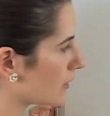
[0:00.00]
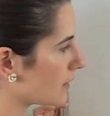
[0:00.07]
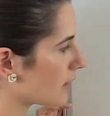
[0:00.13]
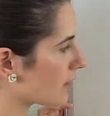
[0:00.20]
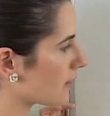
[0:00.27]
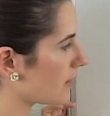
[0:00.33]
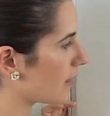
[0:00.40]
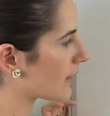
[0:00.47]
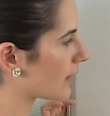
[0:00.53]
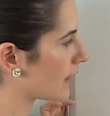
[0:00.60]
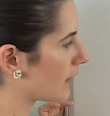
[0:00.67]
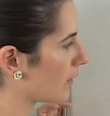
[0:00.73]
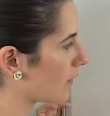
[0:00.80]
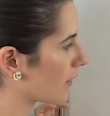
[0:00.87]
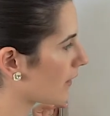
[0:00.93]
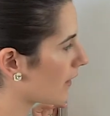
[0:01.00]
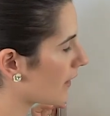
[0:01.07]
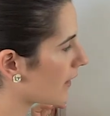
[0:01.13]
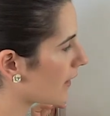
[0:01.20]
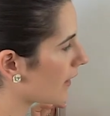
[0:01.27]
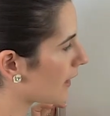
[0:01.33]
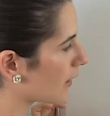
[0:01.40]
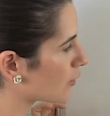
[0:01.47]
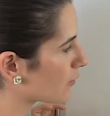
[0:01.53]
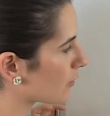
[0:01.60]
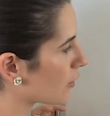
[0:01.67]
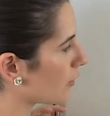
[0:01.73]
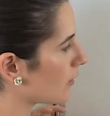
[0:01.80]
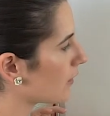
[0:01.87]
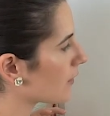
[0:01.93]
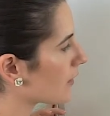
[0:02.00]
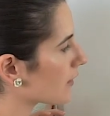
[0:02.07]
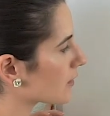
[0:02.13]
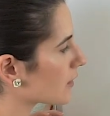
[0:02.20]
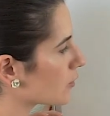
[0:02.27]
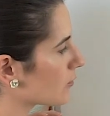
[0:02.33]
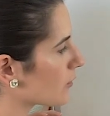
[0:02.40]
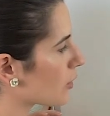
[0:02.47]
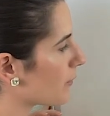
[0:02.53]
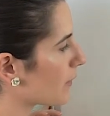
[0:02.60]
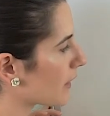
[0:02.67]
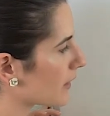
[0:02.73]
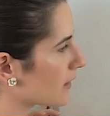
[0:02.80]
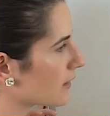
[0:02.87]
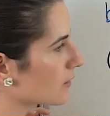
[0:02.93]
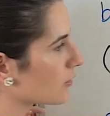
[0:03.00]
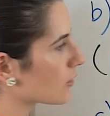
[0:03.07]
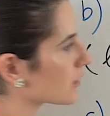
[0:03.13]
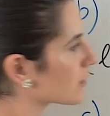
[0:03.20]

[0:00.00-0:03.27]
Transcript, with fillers: índice de la raíz. El número índice es el número pequeñito, en